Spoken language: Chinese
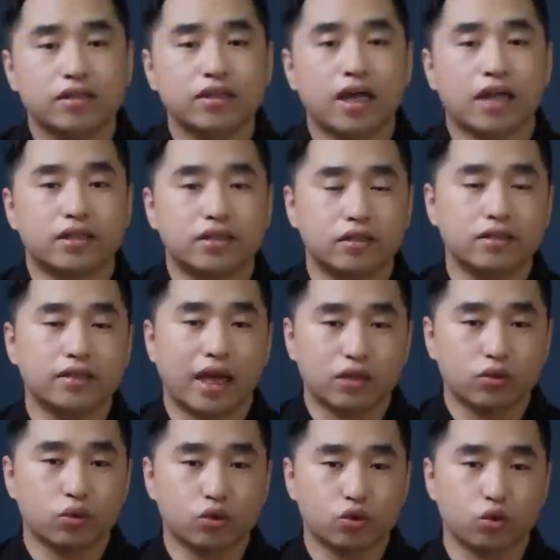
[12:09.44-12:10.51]
西亚指甲
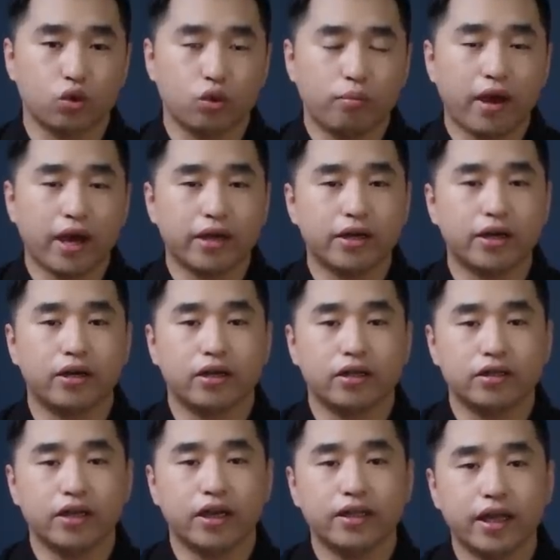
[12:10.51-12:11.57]
处属于迈克尔
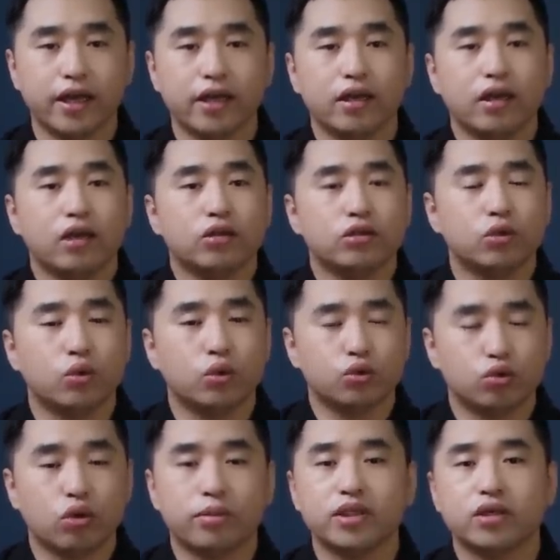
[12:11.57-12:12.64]
的 DNA 就
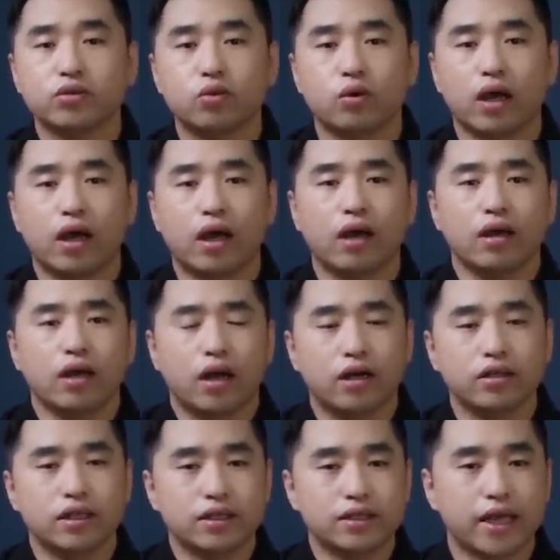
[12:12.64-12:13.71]
说不清楚了啊。
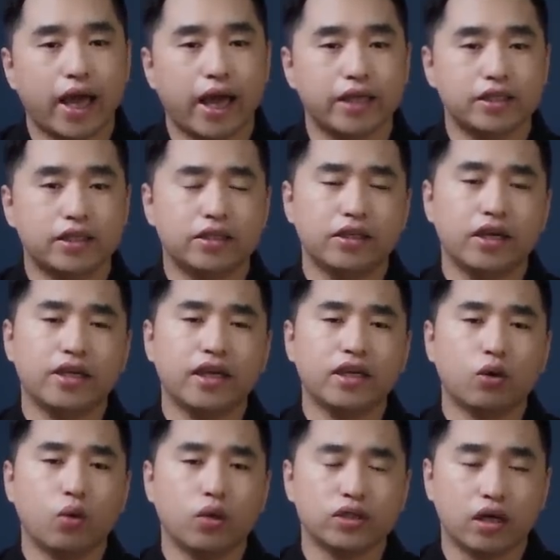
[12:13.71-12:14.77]
而且采集 DNA
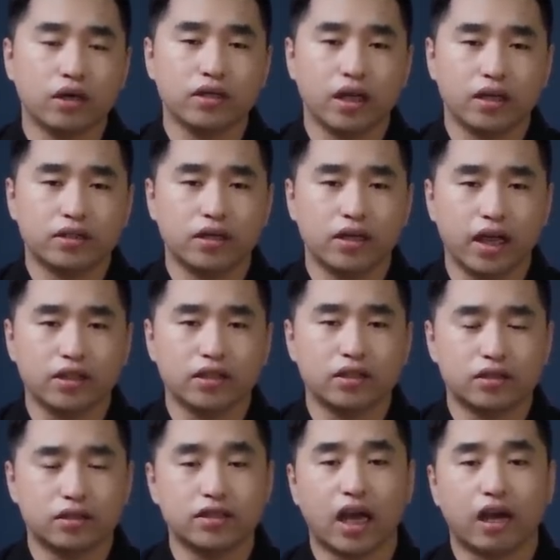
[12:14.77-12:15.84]
的过程也是连着
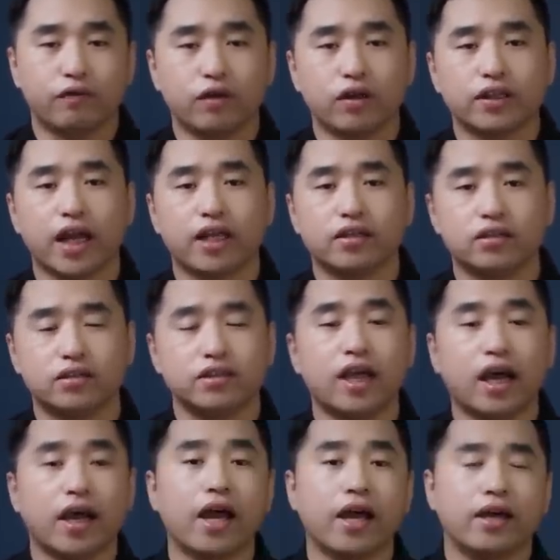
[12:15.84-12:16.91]
指甲缝、带着指
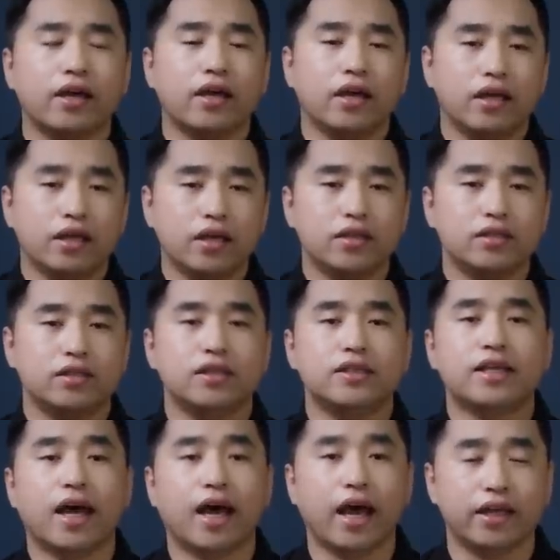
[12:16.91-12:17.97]
甲盖一起
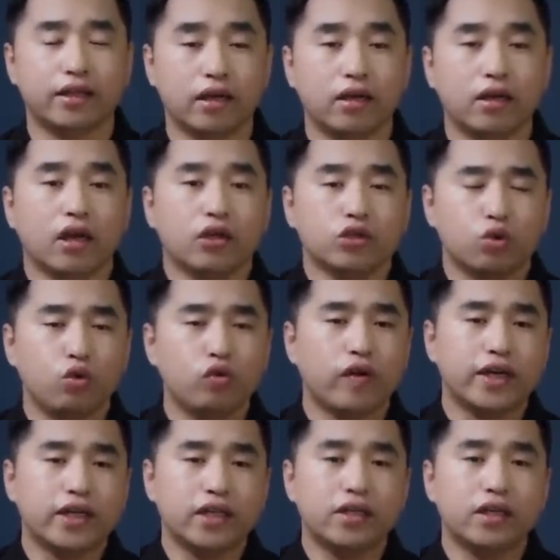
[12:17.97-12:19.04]
采的，就无
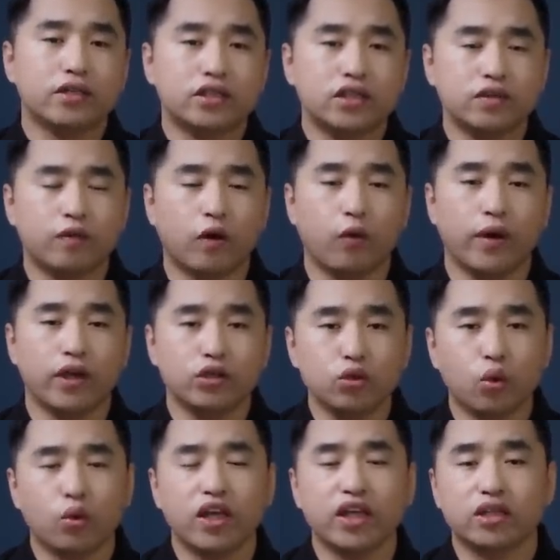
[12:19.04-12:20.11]
法认定是否为
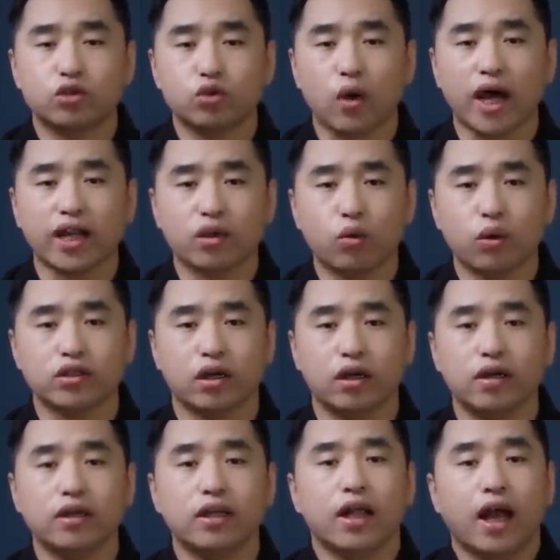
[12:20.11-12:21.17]
用力抓的过
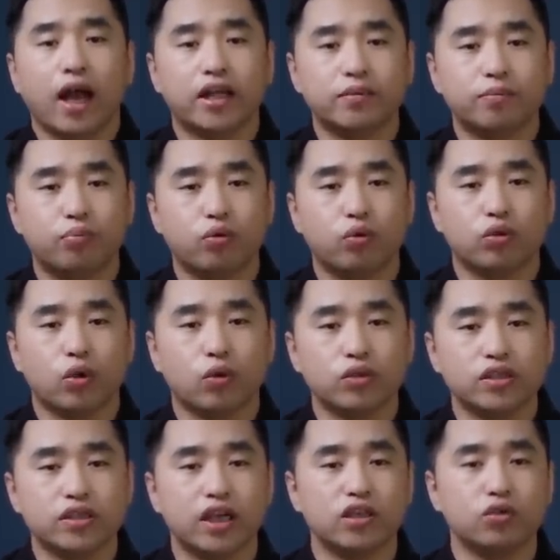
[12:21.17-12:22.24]
程，还是普
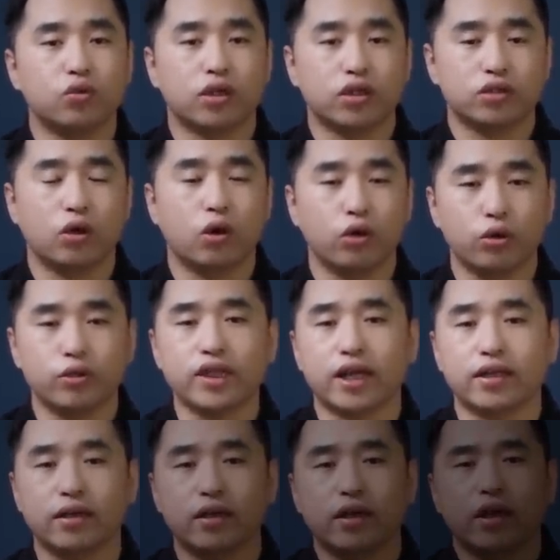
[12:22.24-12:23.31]
通接触的时候留
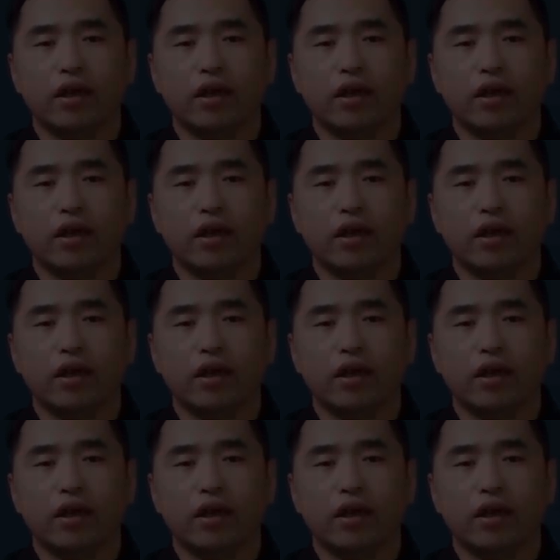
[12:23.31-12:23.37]
下的。